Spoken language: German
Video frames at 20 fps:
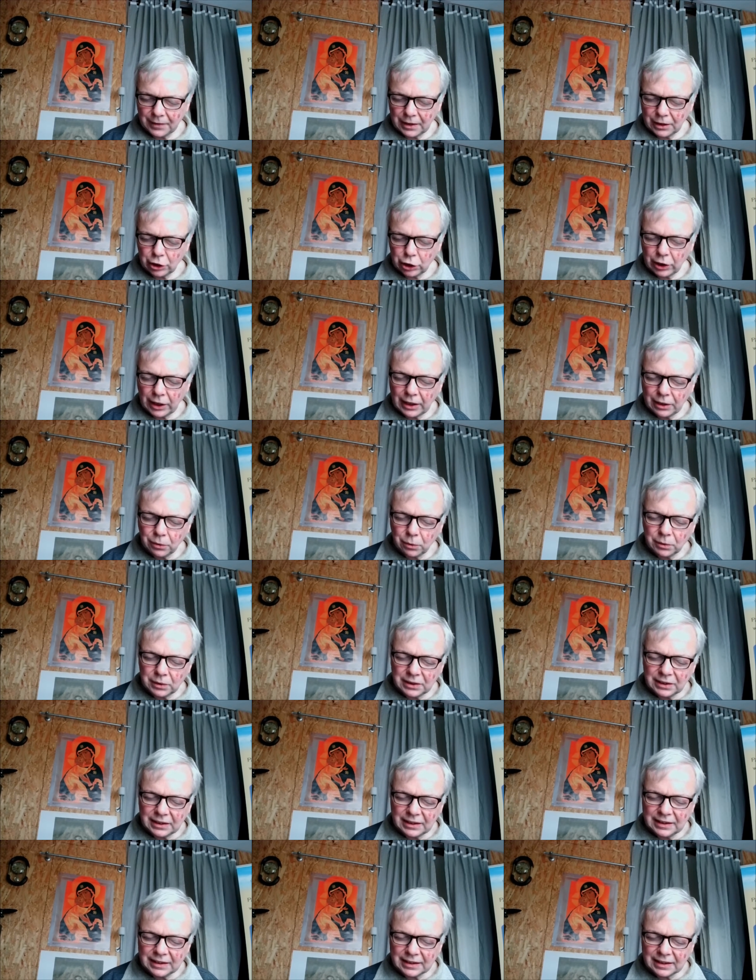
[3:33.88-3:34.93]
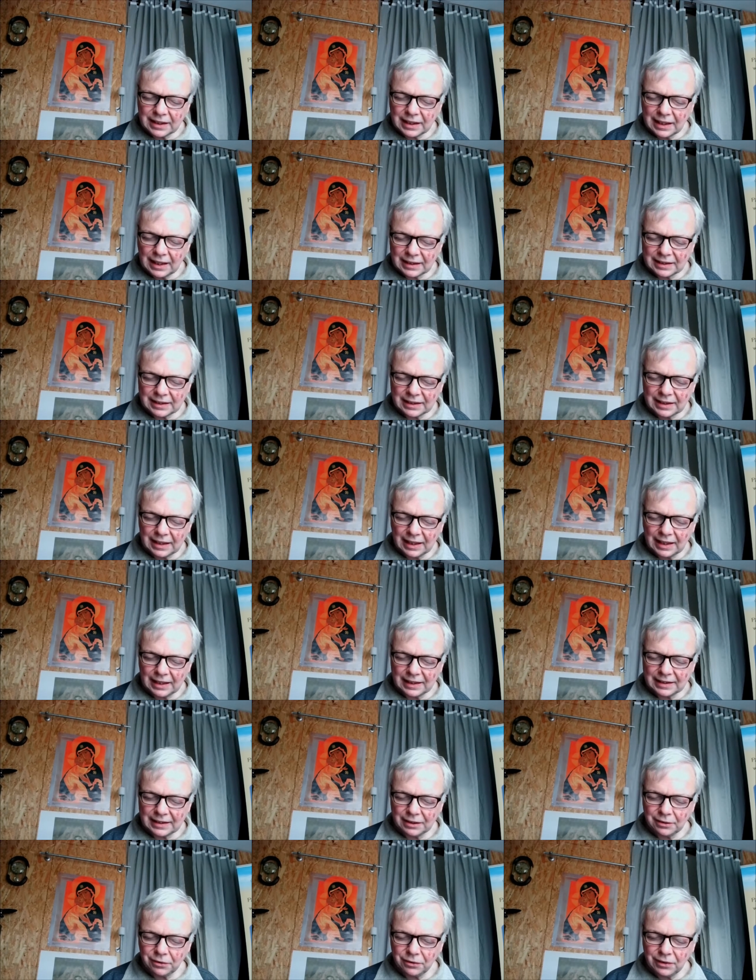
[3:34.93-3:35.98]
Schenke uns diese
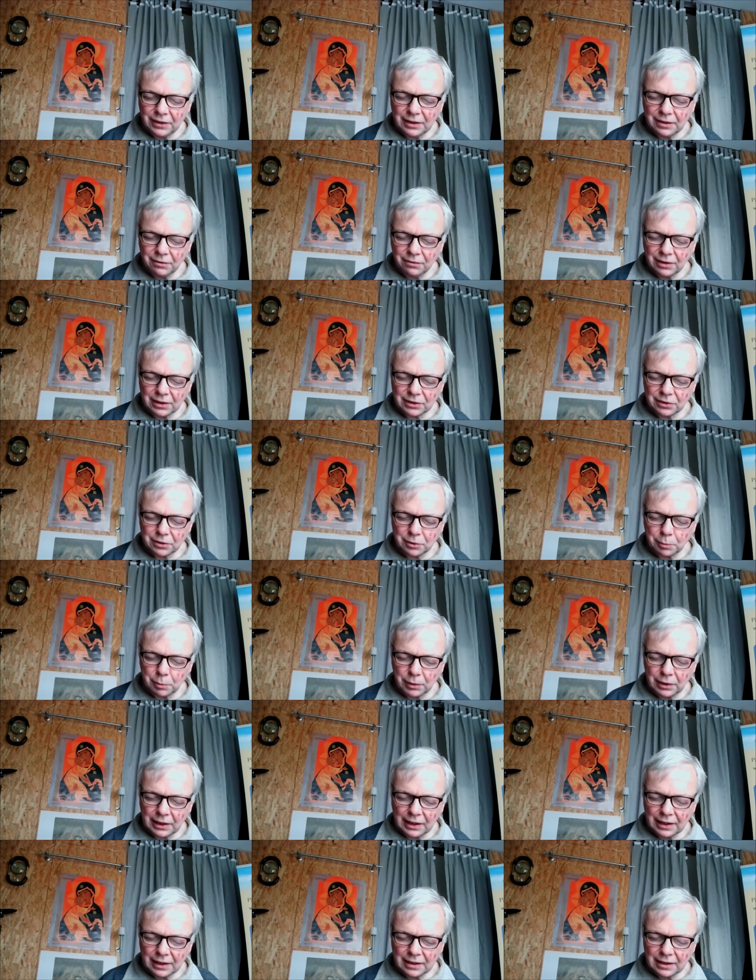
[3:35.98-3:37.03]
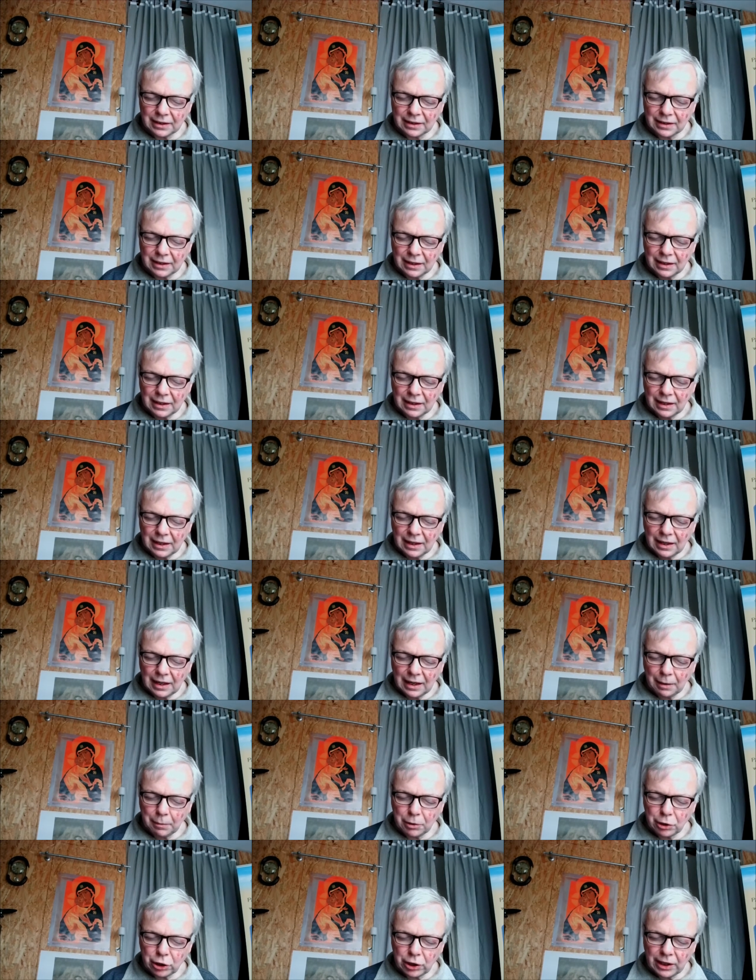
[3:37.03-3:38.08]
Gelassenheit in vielem, was uns begegnet,
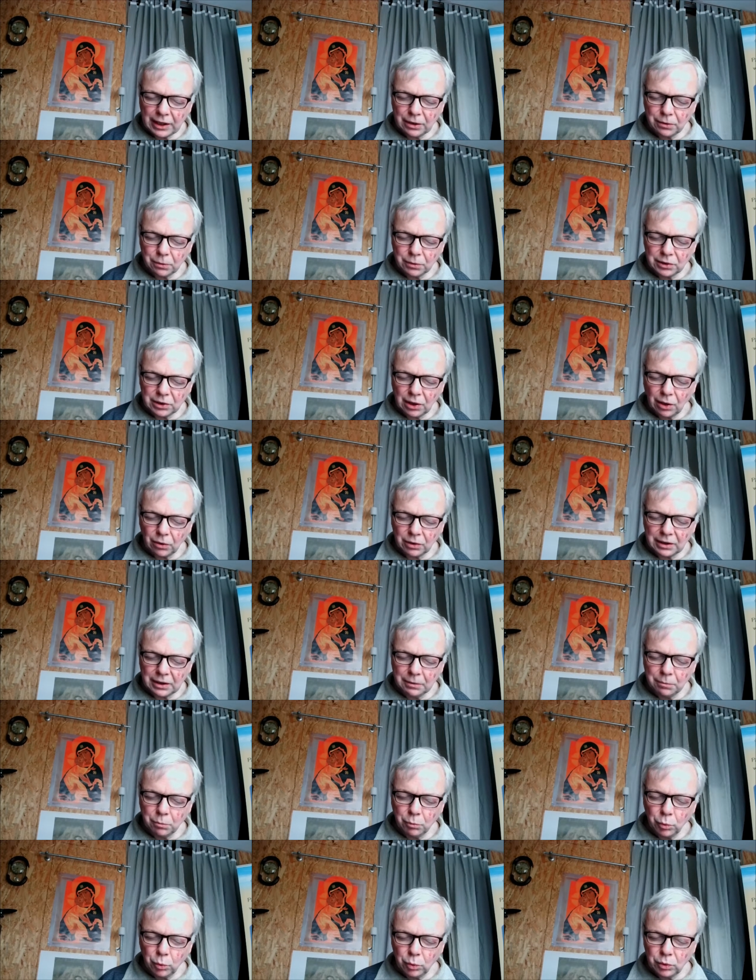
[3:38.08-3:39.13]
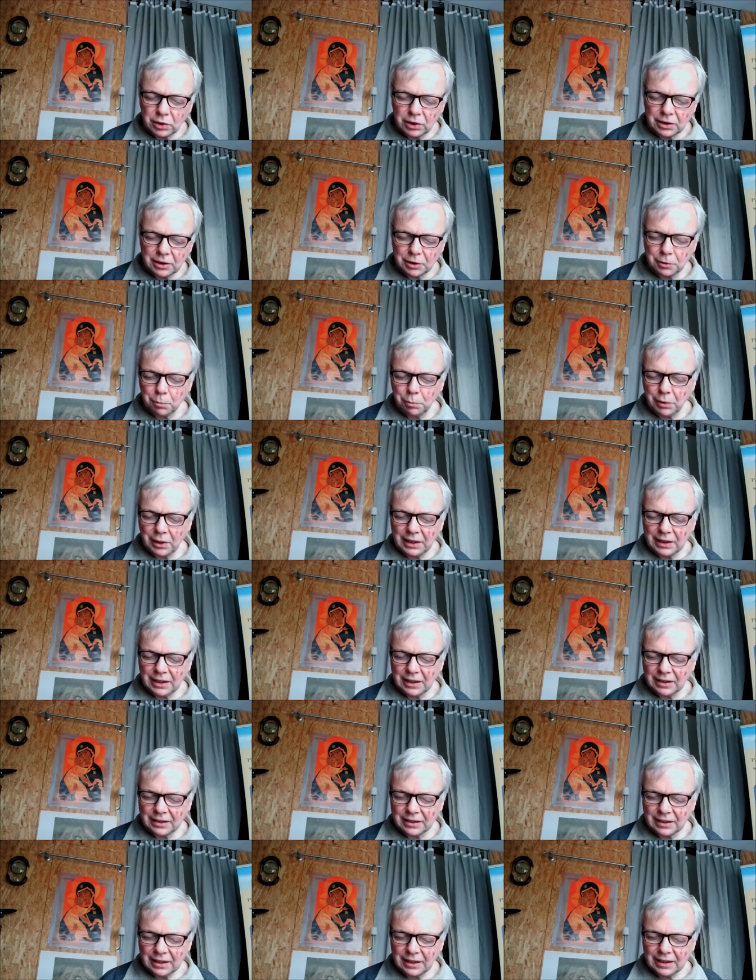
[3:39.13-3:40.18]
aber schenke uns auch den Mut des
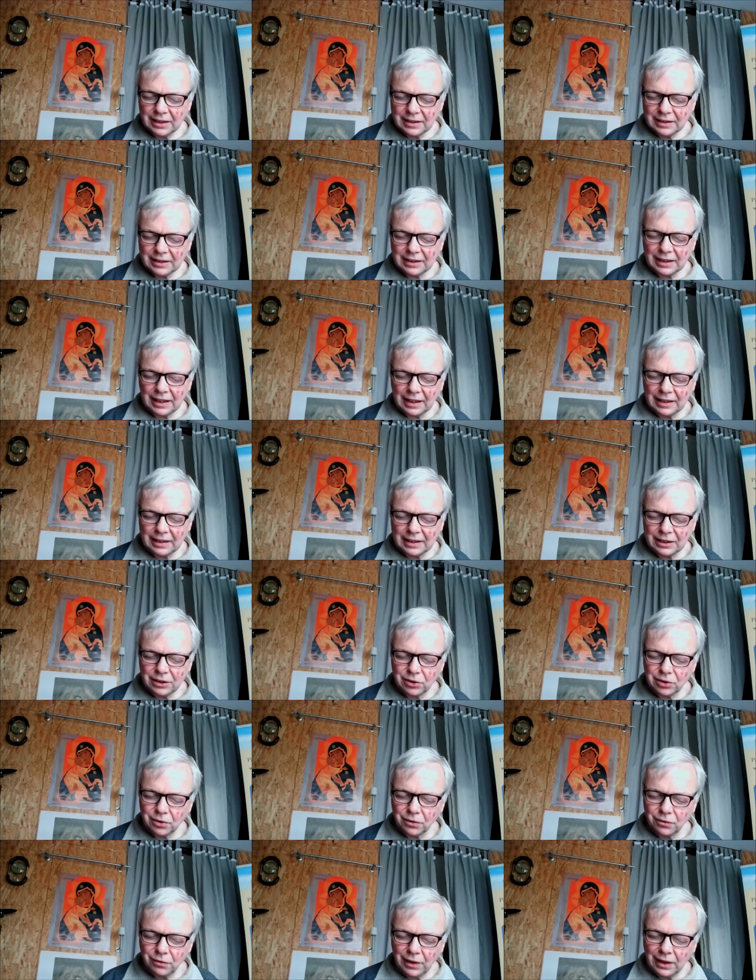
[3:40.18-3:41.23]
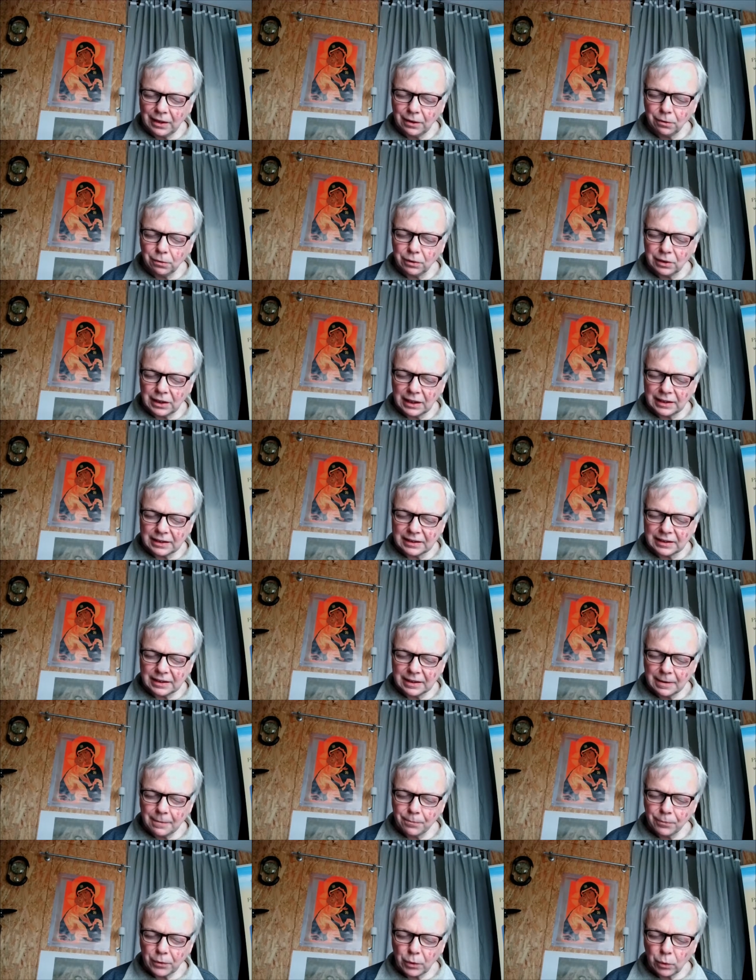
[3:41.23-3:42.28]
Beters, sich an dich zu wenden und das
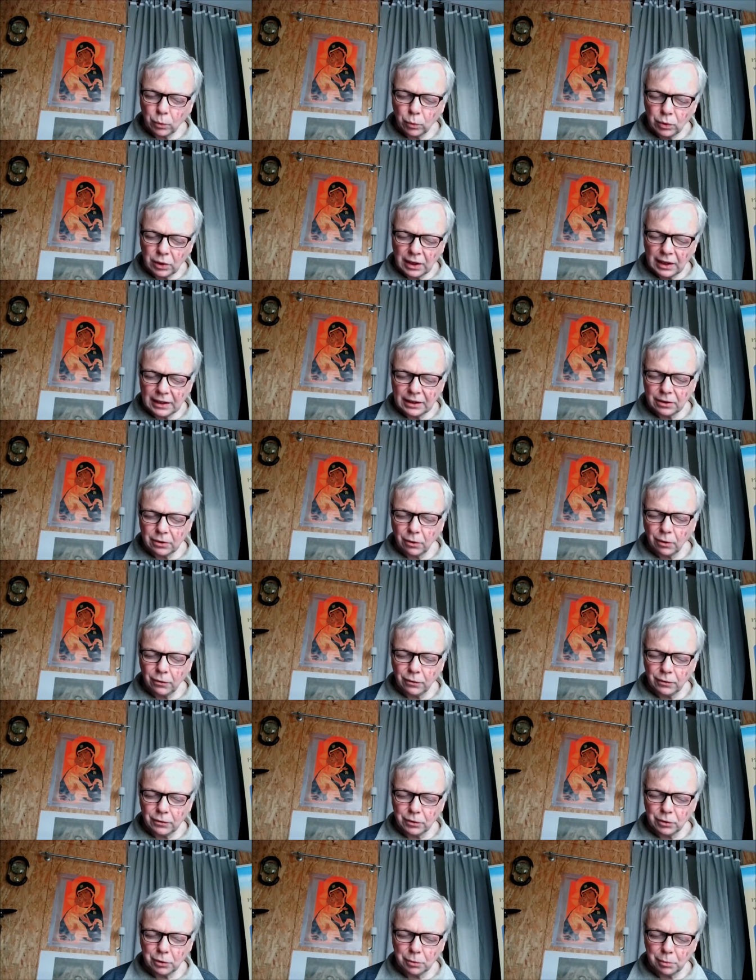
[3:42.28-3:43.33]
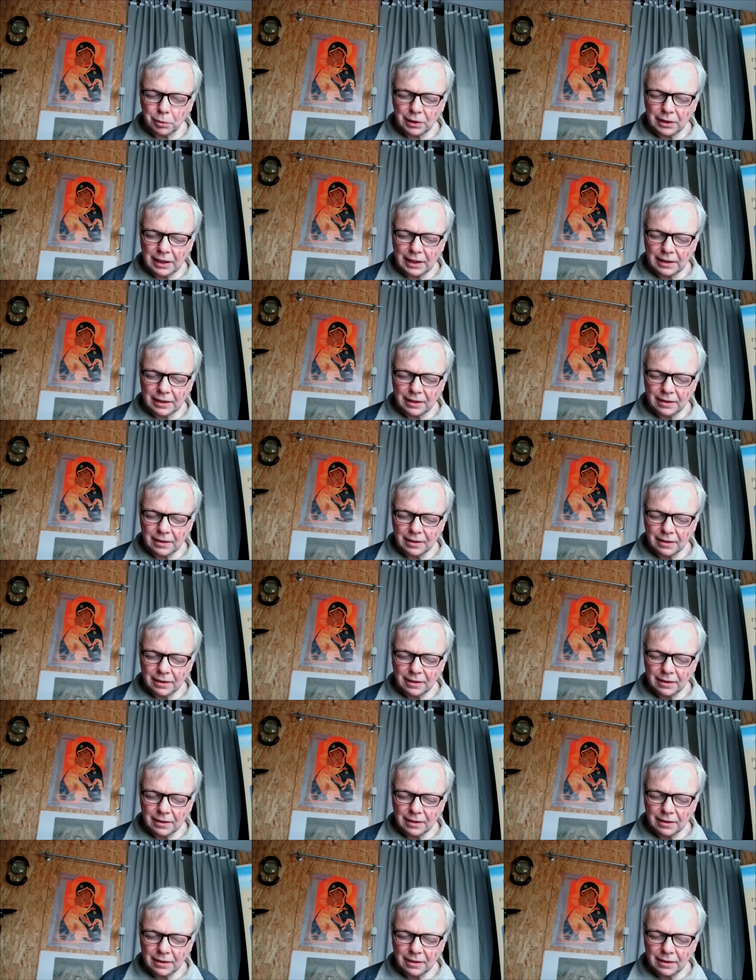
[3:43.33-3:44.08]
Unrecht offen zu benennen